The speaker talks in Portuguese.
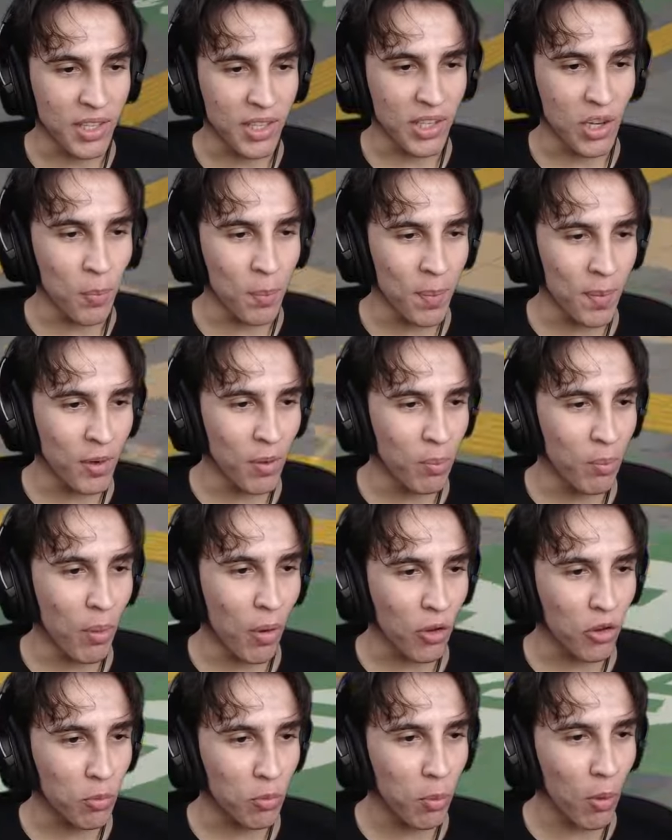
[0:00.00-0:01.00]
que isso aqui é o primeiro
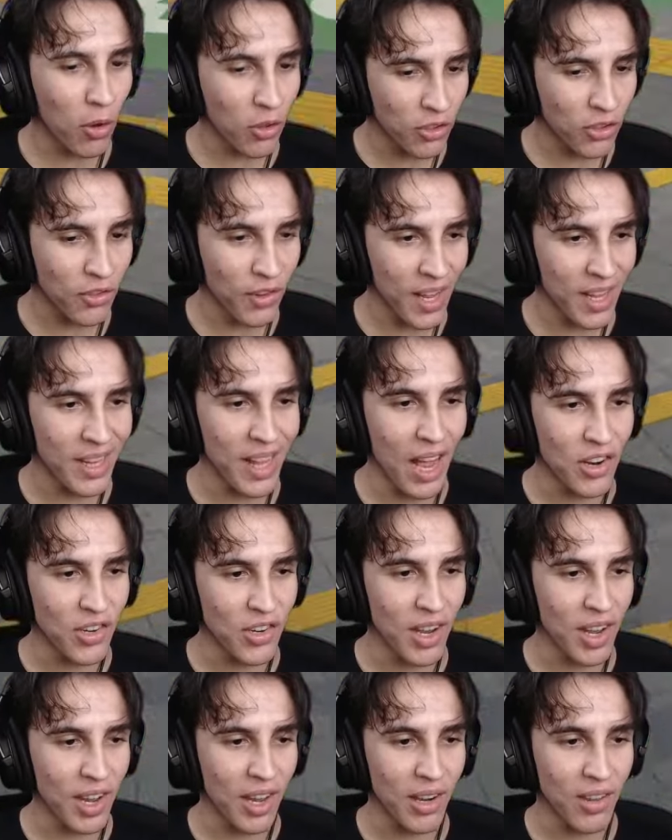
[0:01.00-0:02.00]
boss, boss de verdade,
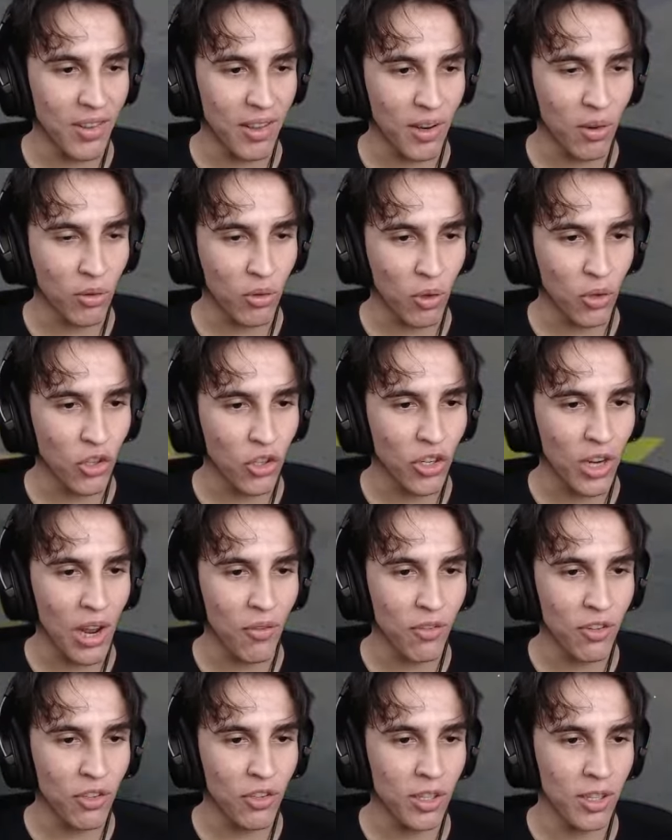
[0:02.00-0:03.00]
né? Que eles eram só
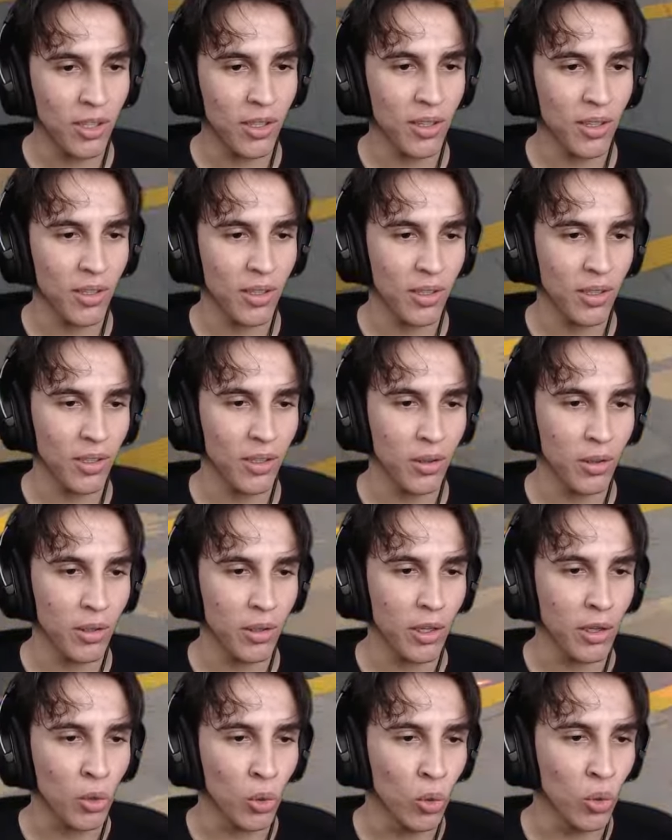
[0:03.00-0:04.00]
chefes de, de,
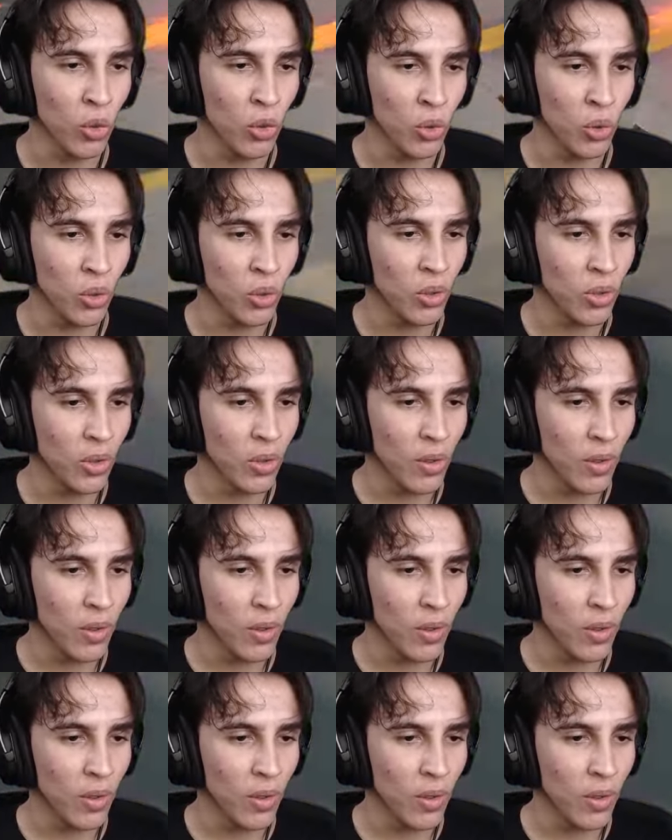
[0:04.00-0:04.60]
de turnos.